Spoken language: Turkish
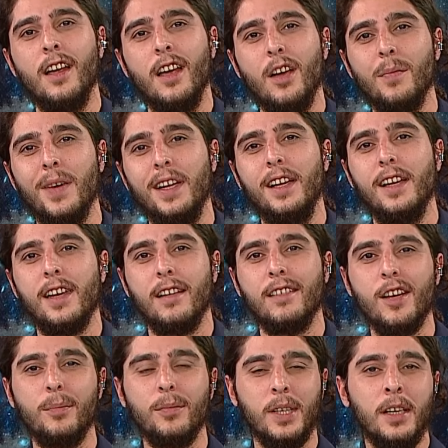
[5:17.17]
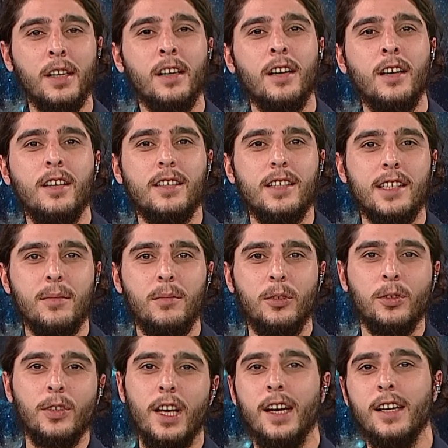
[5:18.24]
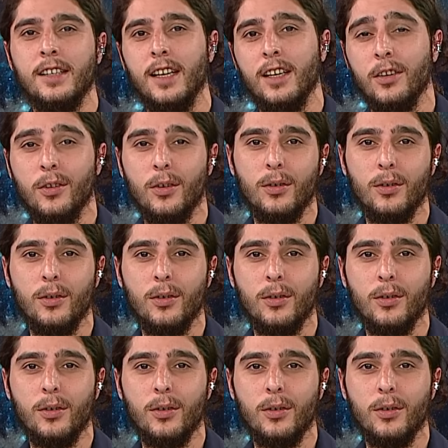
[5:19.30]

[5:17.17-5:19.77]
hemen ilk etapta size bütün her şey